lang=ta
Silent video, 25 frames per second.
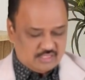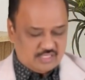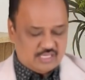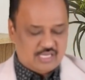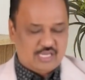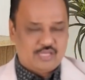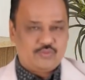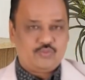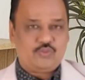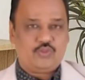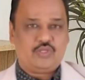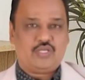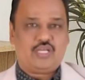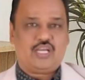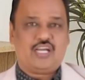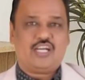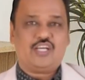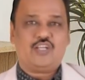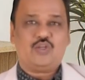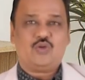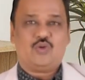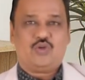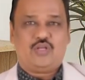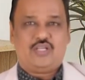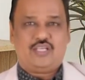நிறைவு
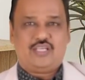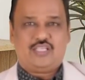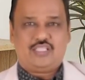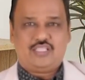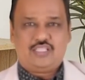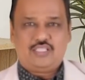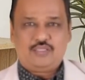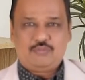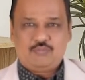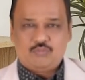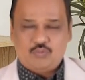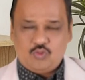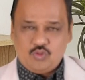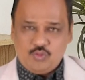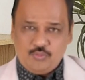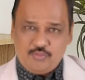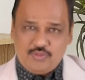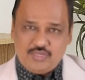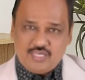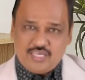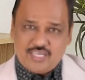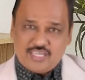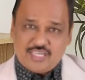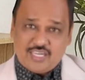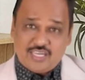யாருடையது
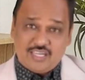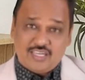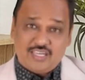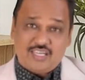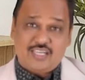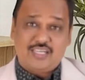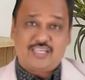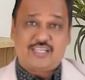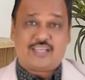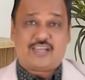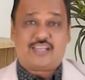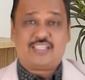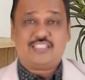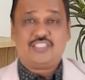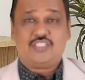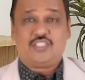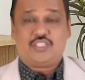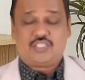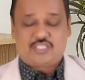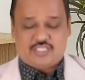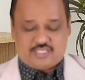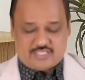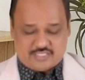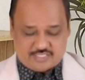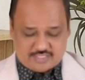பூமியில் என்னெல்லாம்
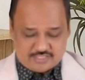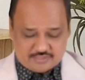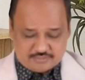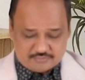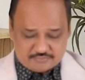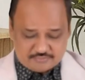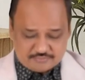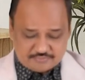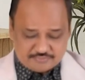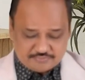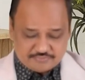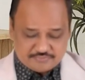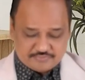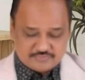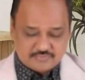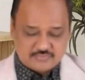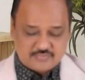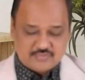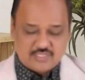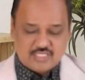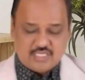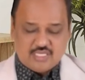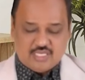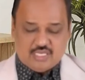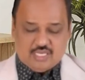நிறைஞ்சிருக்கு
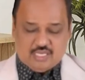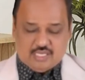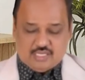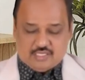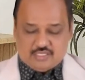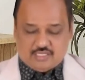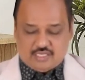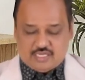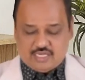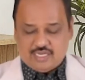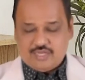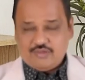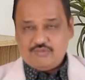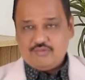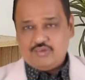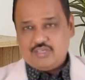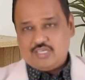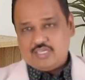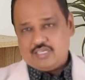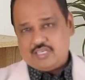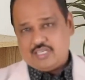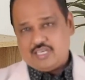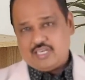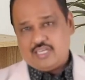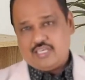நிறைவு
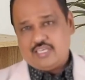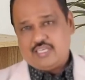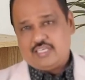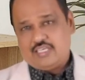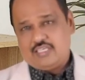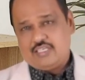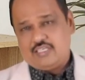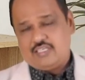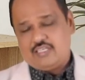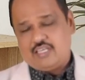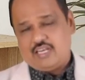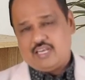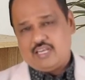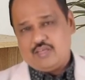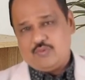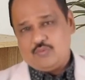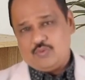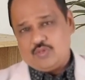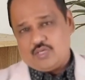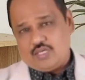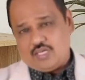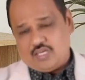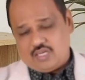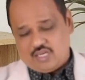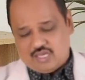நிறை
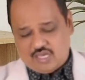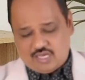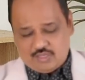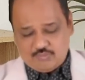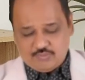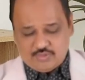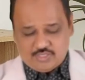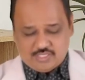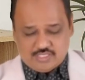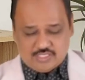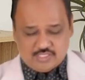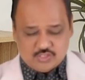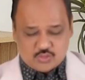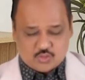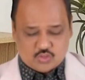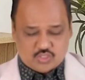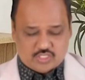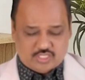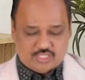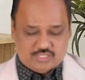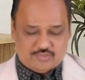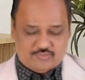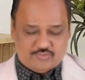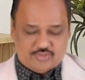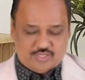நிறைவுக்கு நாம் என்ன
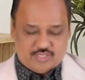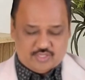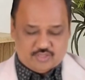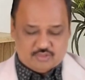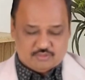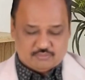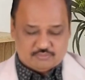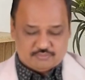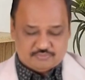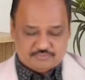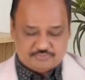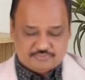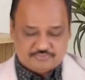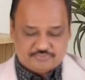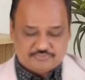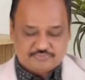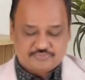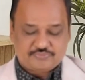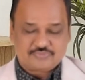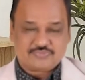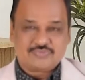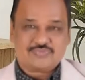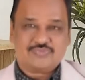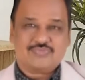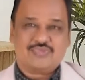செய்ய வேண்டும்
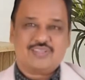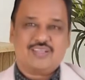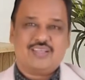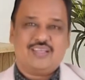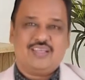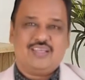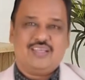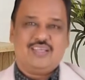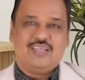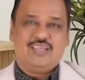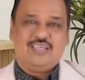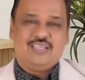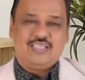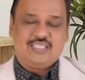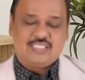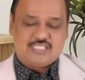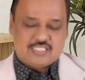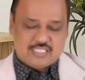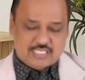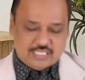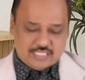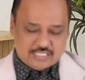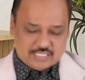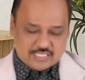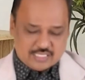
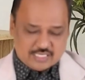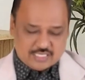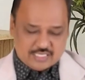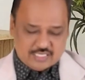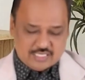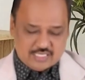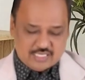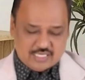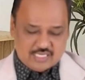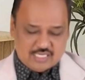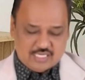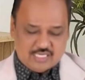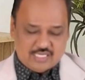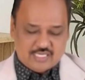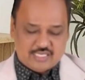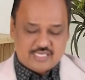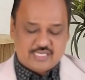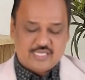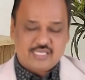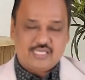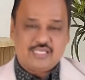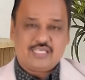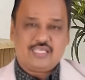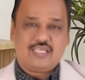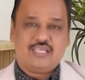சில காரியங்களை
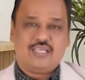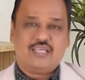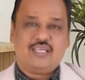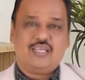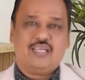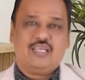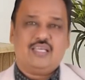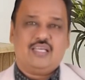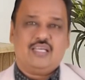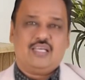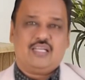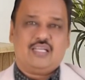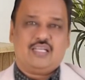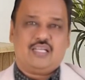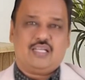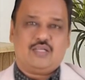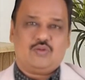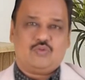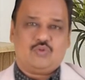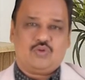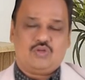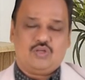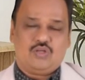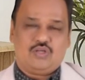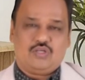
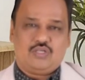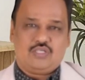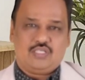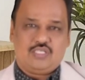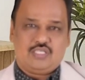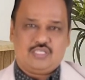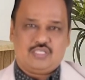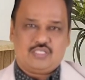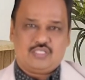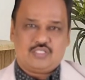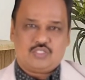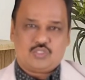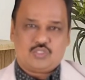நான் உங்களோடு